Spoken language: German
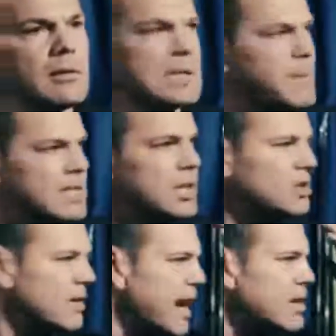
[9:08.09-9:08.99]
Das
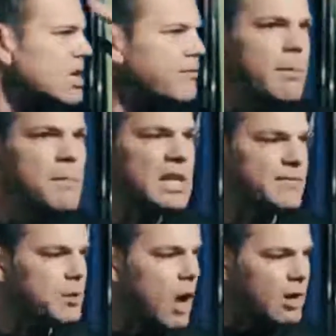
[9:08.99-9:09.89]
passiert doch, die fallen doch nicht vom Himmel.
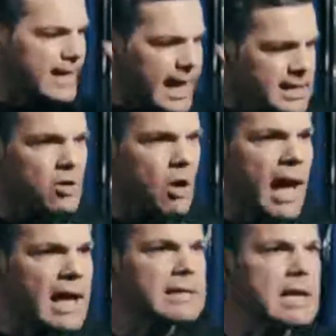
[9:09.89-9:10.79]
Das waren doch auch ganz
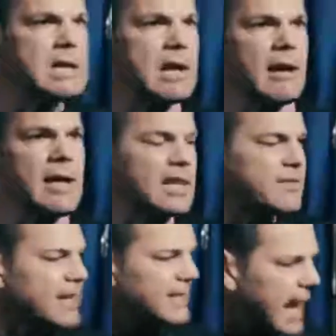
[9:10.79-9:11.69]
normale Kinder.
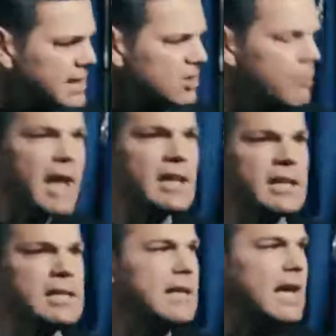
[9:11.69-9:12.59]
Das waren ganz normale
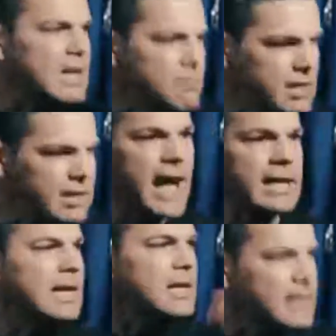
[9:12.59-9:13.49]
Kinder im
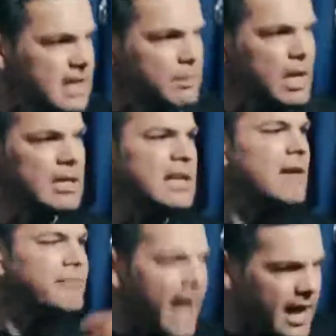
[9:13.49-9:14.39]
Irak, in Libyen,
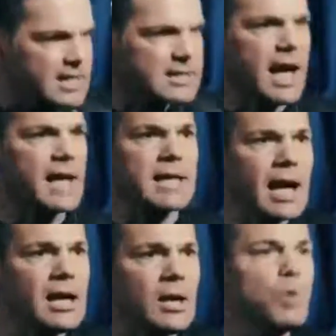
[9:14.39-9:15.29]
in Afghanistan,
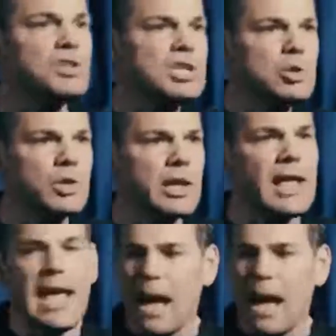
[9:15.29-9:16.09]
ja, und in Syrien.